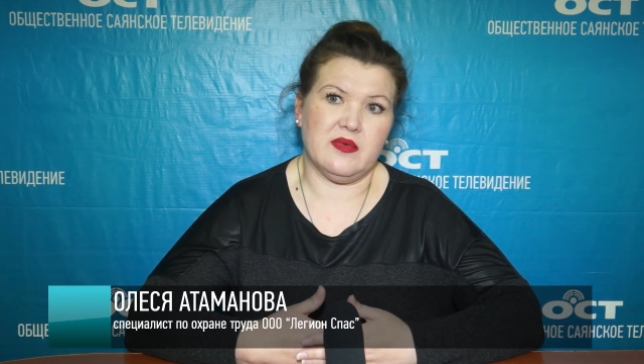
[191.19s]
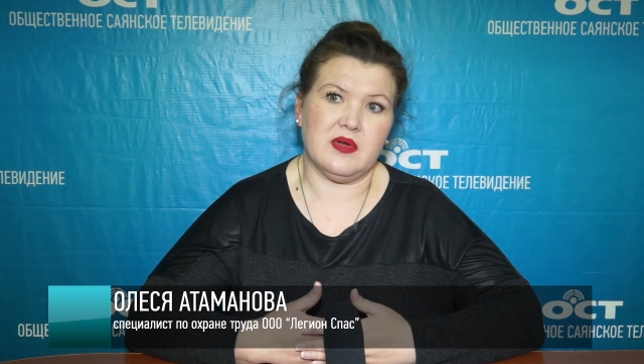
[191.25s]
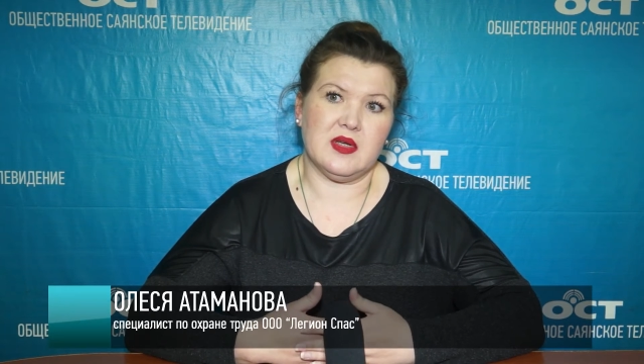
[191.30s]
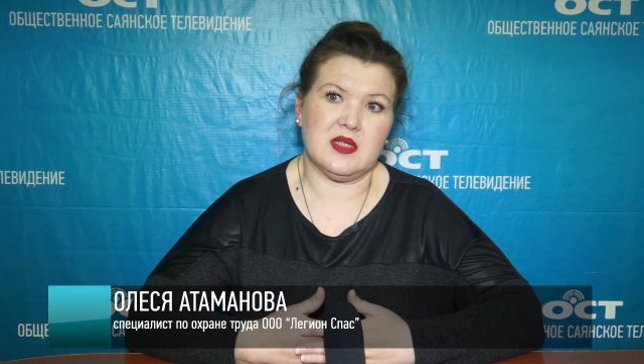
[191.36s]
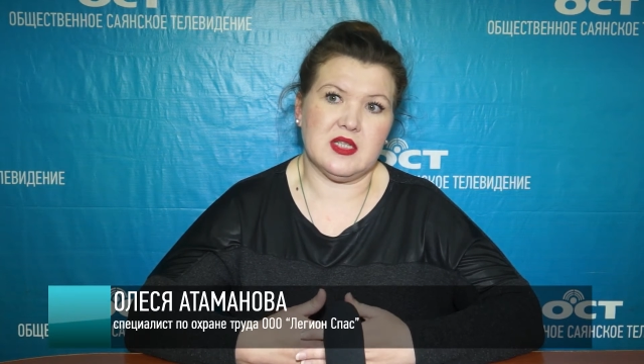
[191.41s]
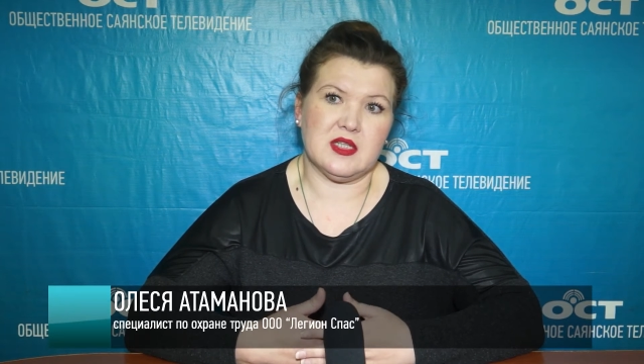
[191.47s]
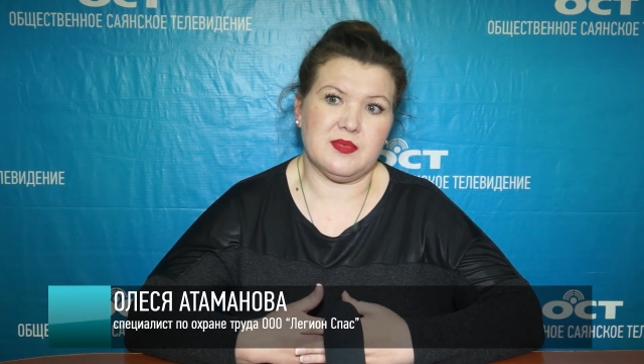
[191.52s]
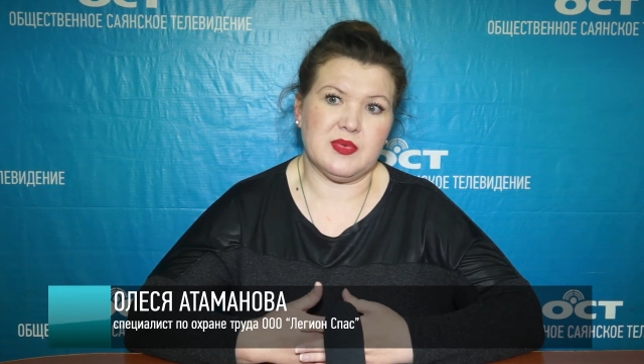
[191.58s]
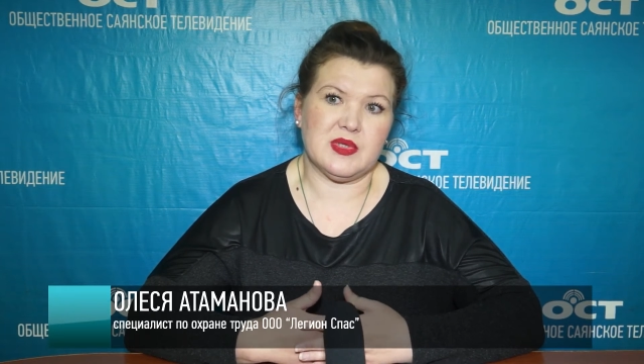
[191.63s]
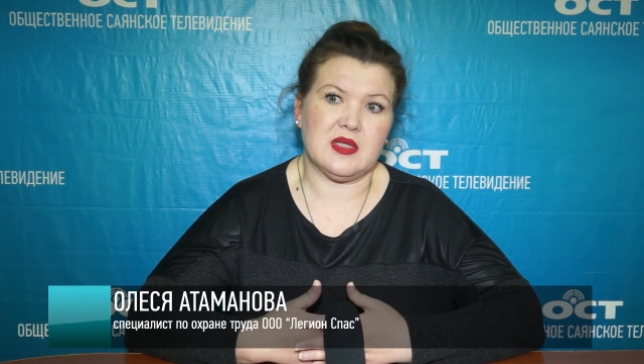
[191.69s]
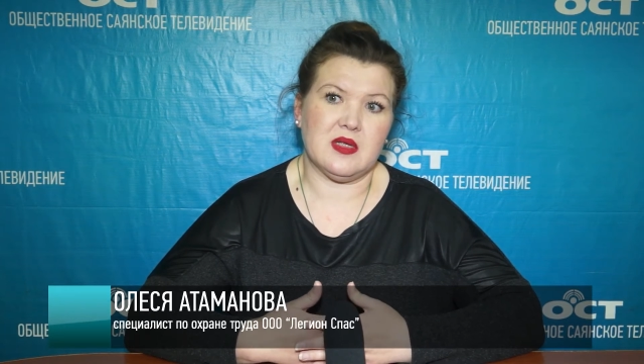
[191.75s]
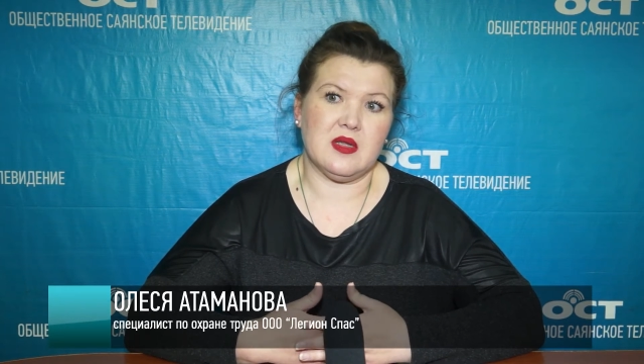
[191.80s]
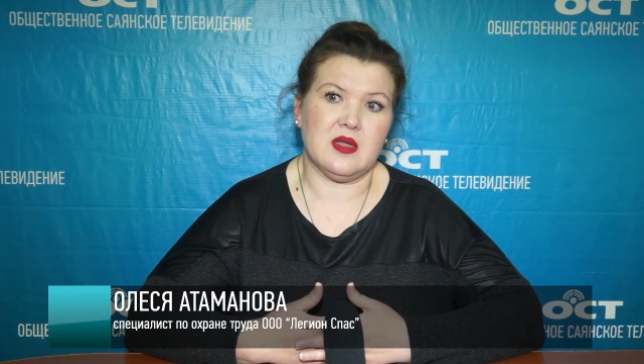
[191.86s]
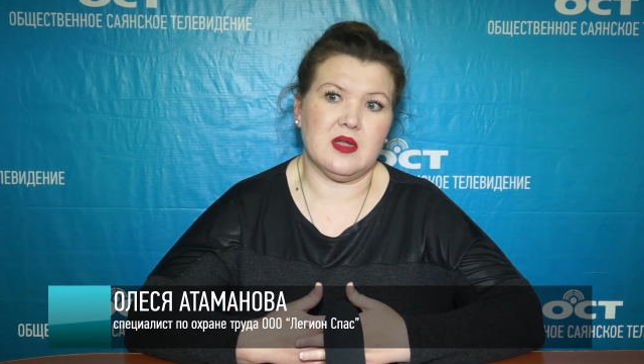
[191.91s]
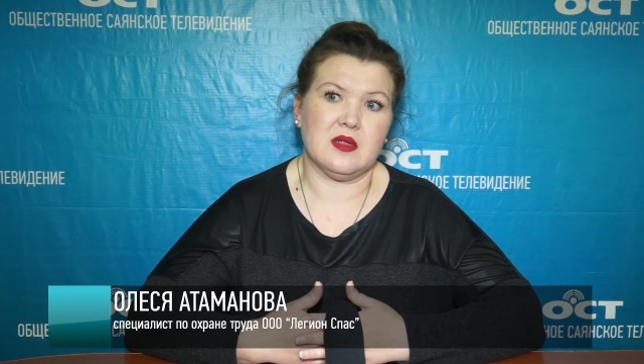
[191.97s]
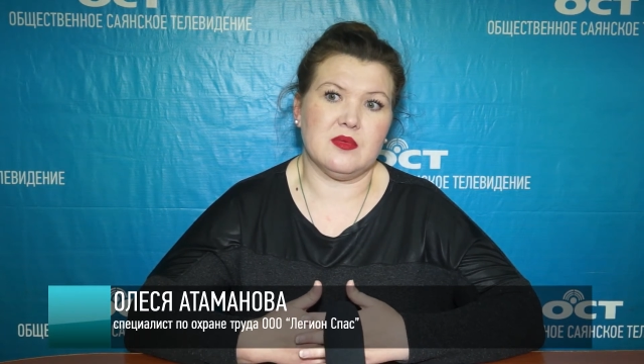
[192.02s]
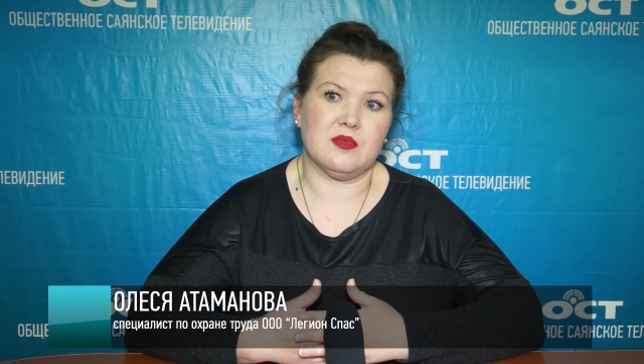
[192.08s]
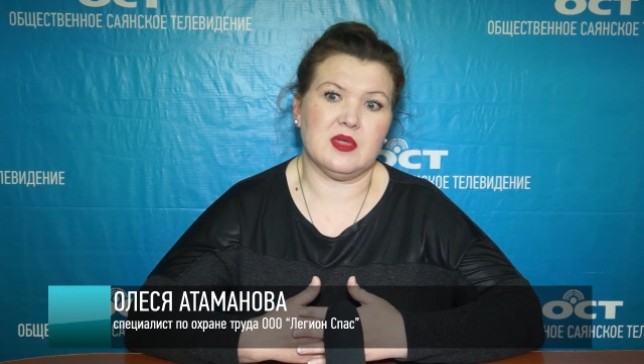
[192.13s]
в
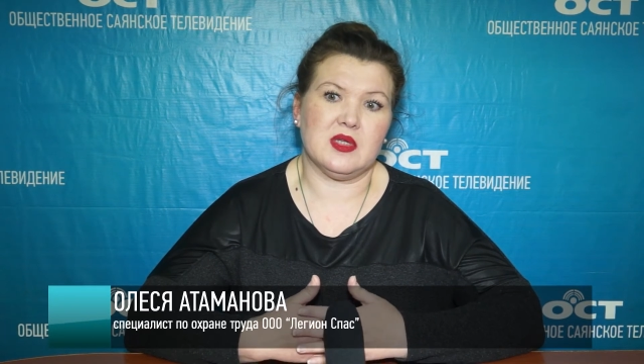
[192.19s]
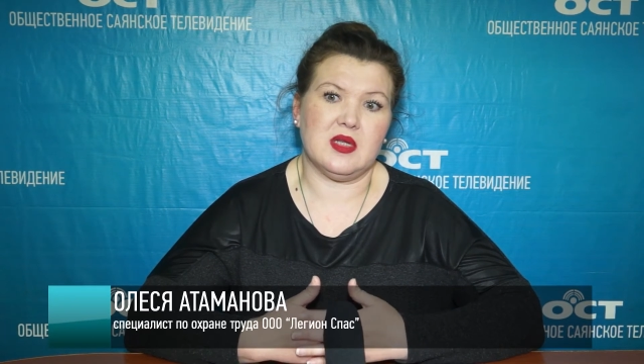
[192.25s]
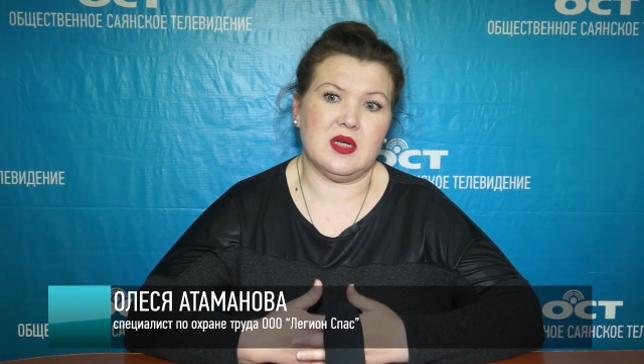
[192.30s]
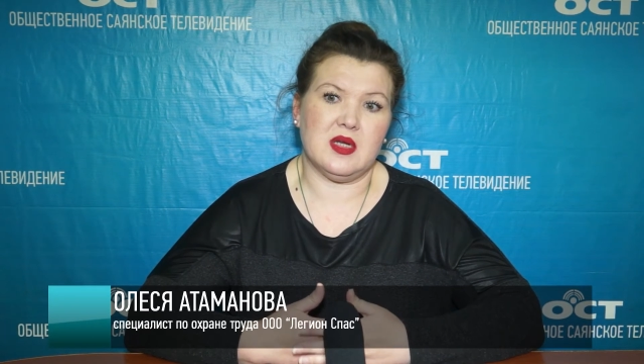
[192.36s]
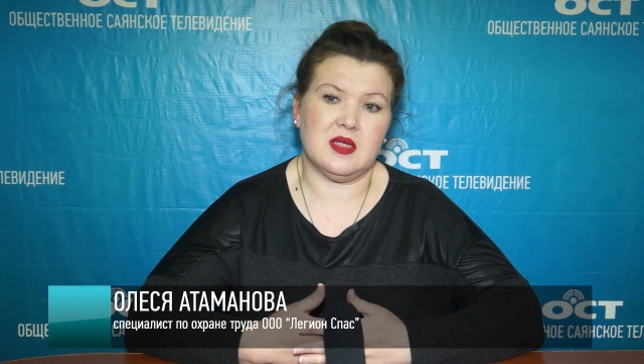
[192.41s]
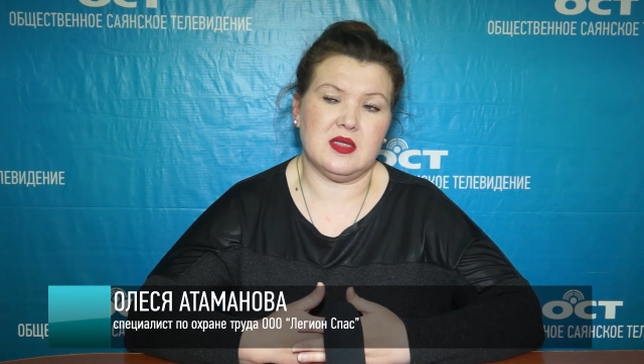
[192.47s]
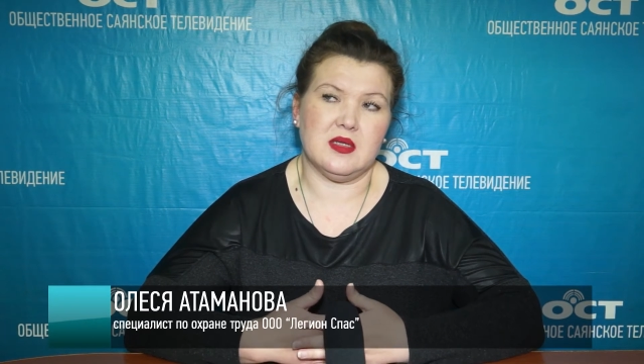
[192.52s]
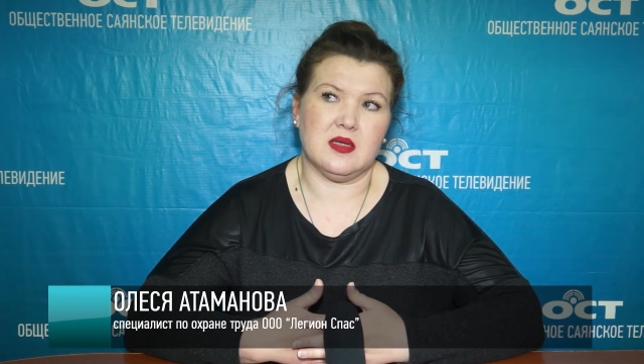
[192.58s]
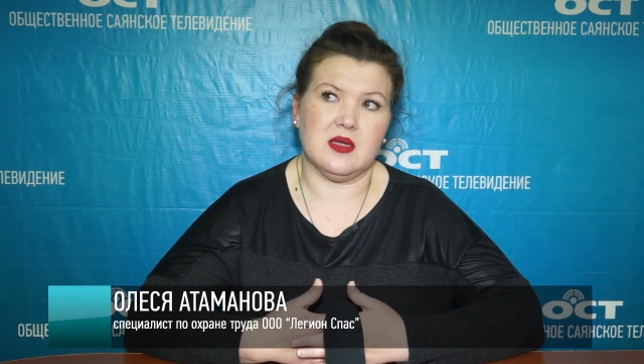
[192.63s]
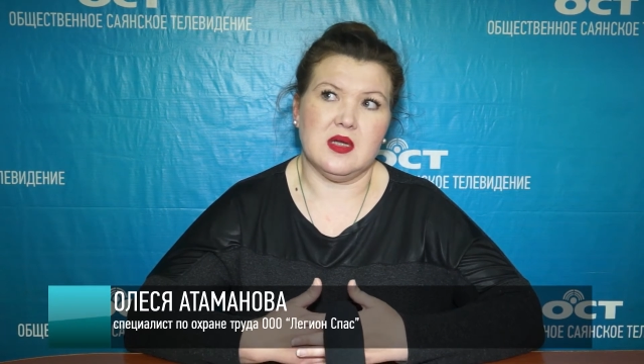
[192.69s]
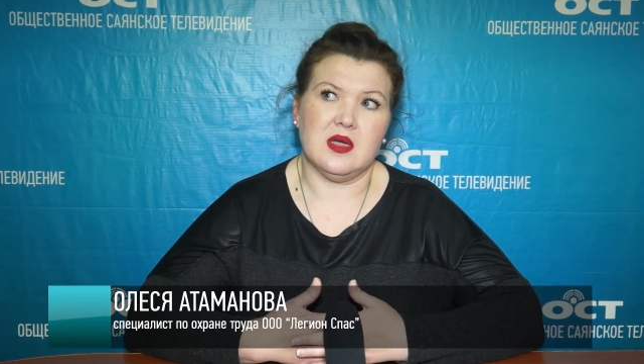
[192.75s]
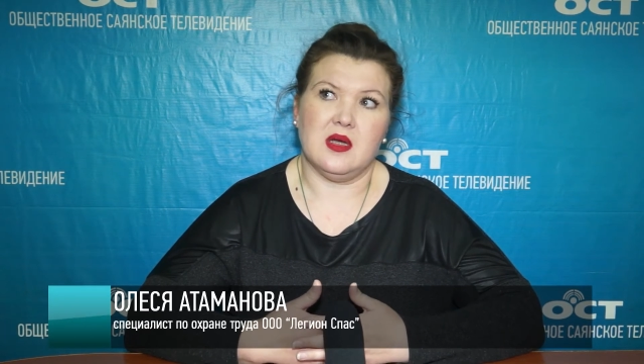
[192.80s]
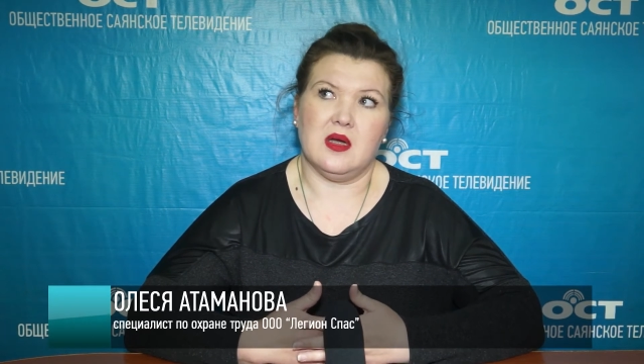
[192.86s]
газоспасательном отряде,